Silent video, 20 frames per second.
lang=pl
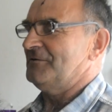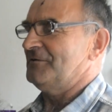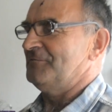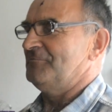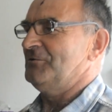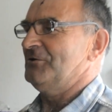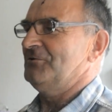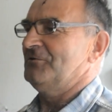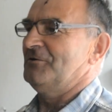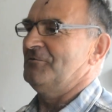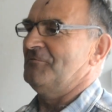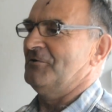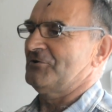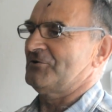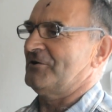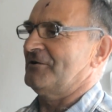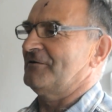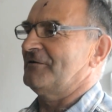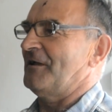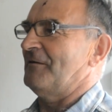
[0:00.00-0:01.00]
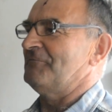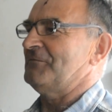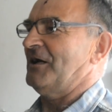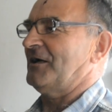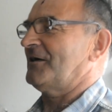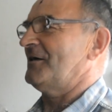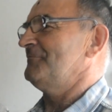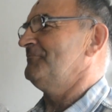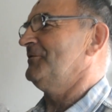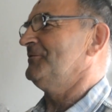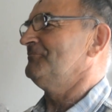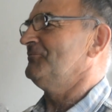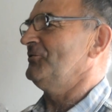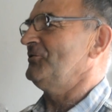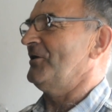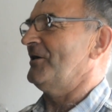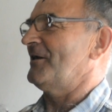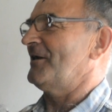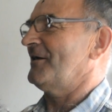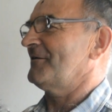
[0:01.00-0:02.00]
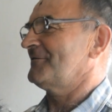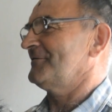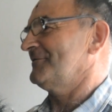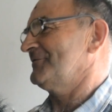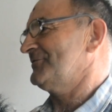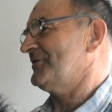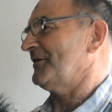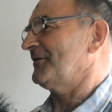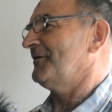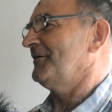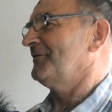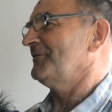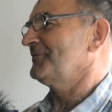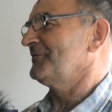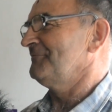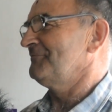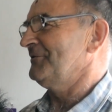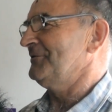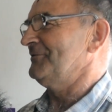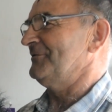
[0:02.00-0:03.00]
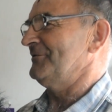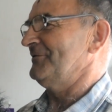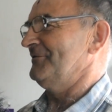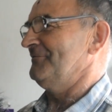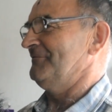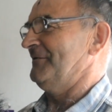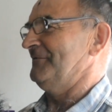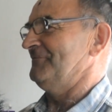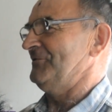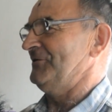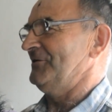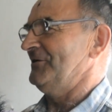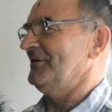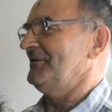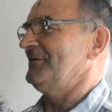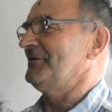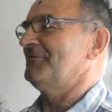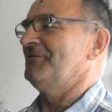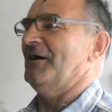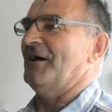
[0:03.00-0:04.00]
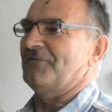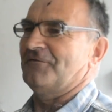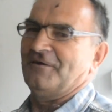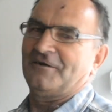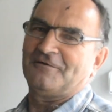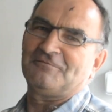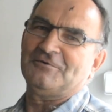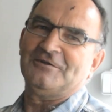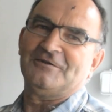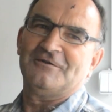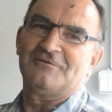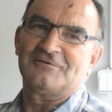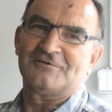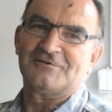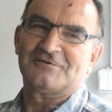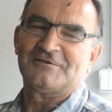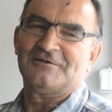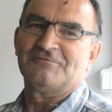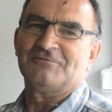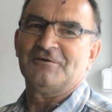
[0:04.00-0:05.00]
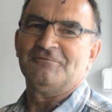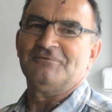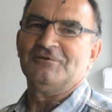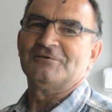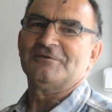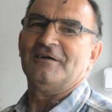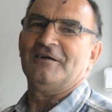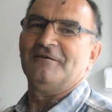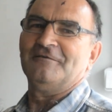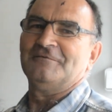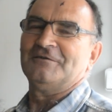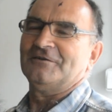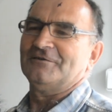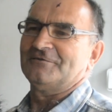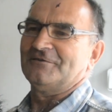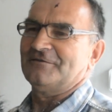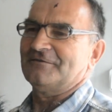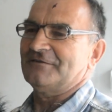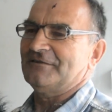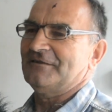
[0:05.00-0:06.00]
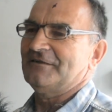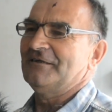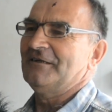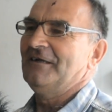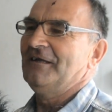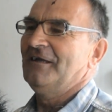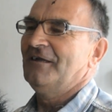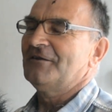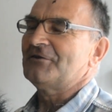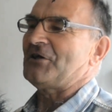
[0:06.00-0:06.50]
Były, były może tam jakaś bomboniera, coś takiego to było do mamy, nie? I kwiatek przede wszystkim to był cały prezent.